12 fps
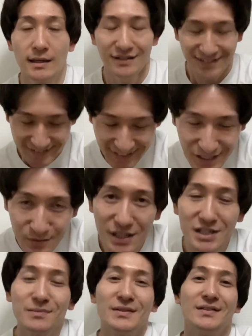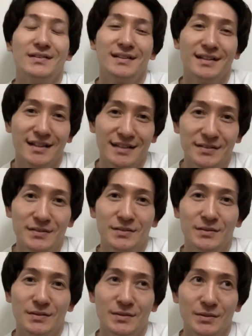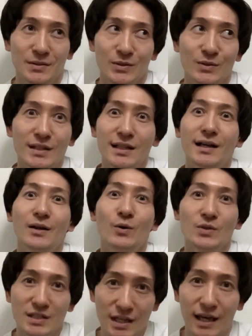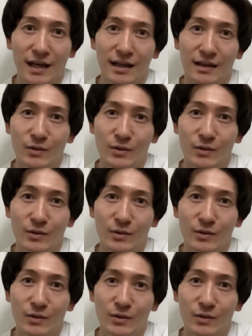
うん、大丈夫大丈夫。あのー、夕方から法事で、